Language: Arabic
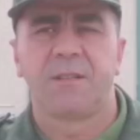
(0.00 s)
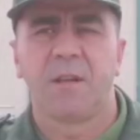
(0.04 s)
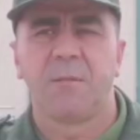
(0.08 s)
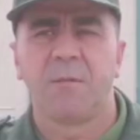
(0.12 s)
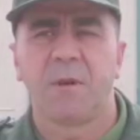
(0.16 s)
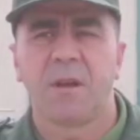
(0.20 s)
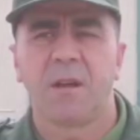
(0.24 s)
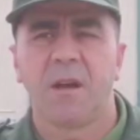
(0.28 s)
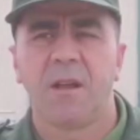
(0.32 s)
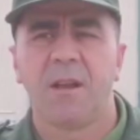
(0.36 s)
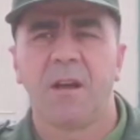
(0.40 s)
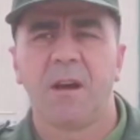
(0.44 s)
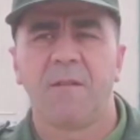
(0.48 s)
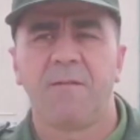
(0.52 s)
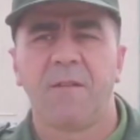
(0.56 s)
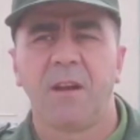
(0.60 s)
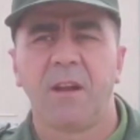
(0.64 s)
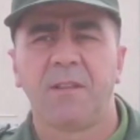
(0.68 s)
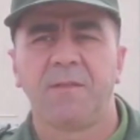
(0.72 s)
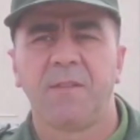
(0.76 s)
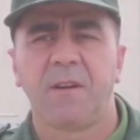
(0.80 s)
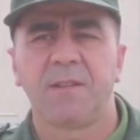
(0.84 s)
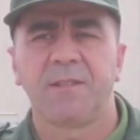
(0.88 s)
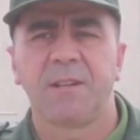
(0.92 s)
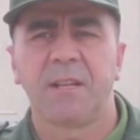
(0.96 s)
تمكن
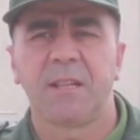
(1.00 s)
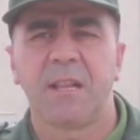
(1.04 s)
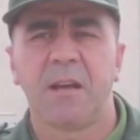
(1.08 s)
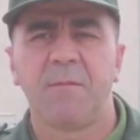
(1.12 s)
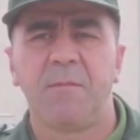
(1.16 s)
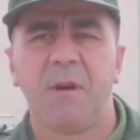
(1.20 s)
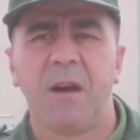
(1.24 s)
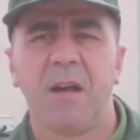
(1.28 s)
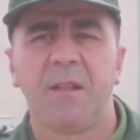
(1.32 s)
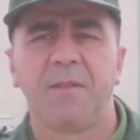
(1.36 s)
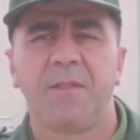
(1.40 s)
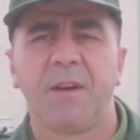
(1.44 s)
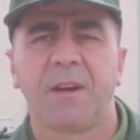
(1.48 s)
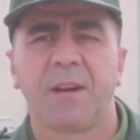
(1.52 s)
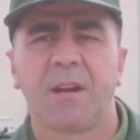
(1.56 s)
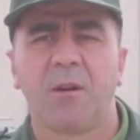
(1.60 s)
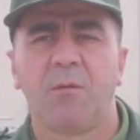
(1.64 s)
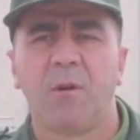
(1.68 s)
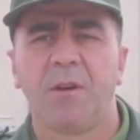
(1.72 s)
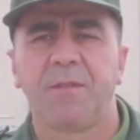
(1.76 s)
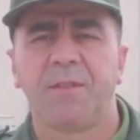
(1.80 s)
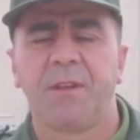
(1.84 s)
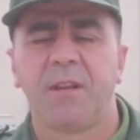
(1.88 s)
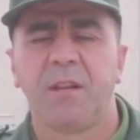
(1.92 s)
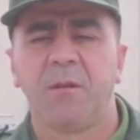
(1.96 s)
افراد فصيل بحال
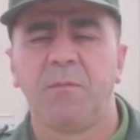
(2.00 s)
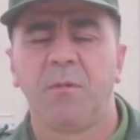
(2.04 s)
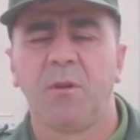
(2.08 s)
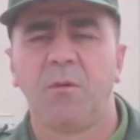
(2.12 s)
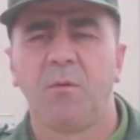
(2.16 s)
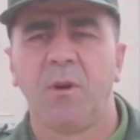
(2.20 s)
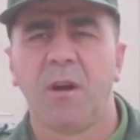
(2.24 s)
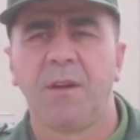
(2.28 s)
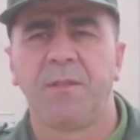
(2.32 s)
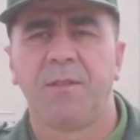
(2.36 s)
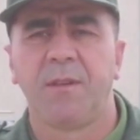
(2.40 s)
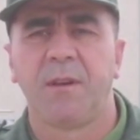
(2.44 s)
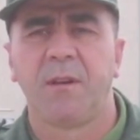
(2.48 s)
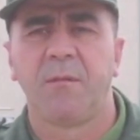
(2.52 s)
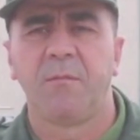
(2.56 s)
الدرك الوطني بالواد